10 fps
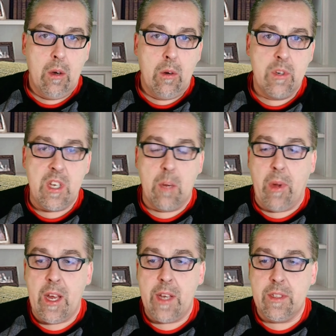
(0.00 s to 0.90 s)
Und ihr
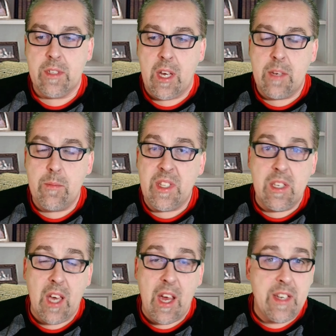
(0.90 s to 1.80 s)
beiden seid mit
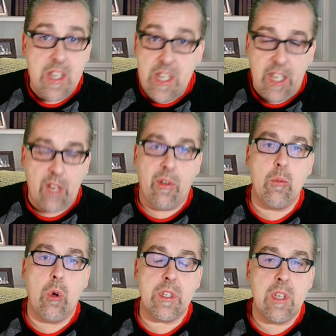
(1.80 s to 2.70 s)
Sicherheit nicht vom
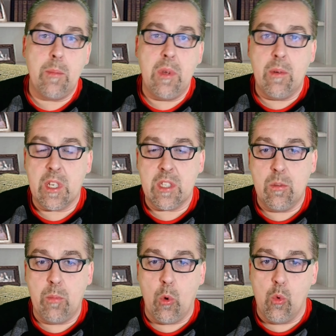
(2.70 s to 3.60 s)
Gott der Bibel dazu
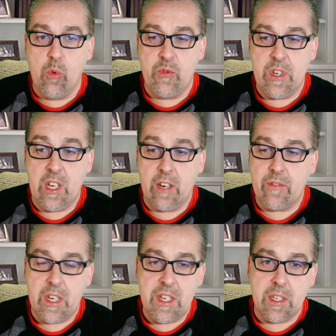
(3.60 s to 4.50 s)
berufen,
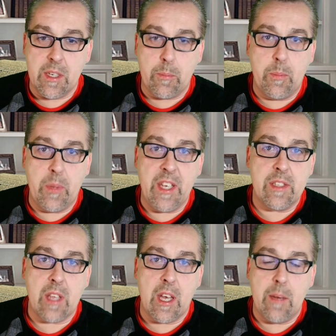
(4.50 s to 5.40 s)
irgendwelche
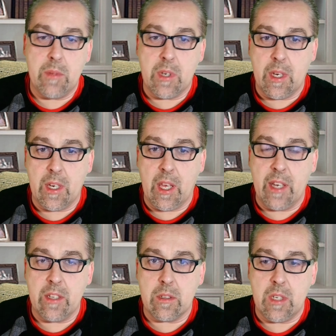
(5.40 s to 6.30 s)
Priesterämter
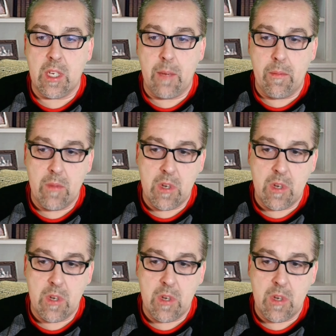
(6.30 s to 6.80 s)
entgegenzunehmen.